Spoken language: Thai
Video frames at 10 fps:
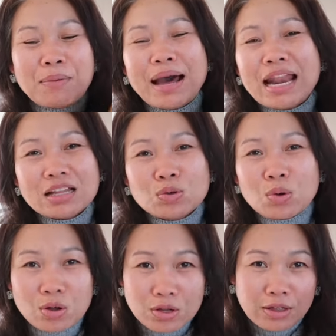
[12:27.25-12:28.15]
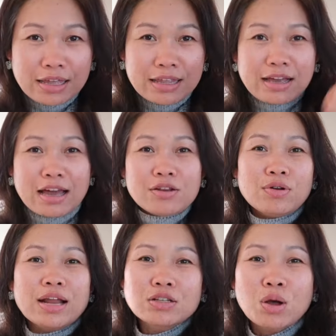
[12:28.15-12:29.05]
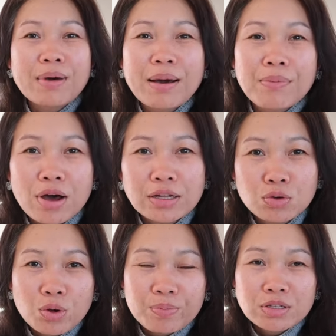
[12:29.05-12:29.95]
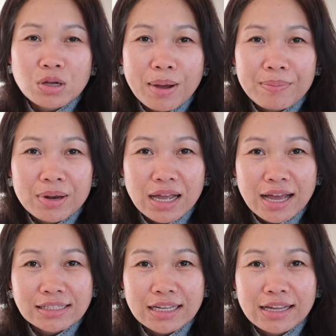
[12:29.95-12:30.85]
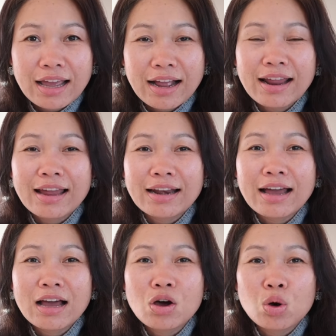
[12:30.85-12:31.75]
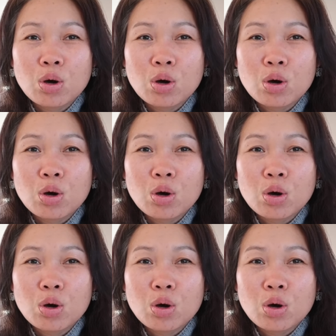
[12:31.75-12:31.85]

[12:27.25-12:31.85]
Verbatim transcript: ไปยลางทุกคน ยังไงดูแลสุขภาพขอให้ทุกคนมีสุขภาพร่างกายที่แข็งแรงนะคะ ก็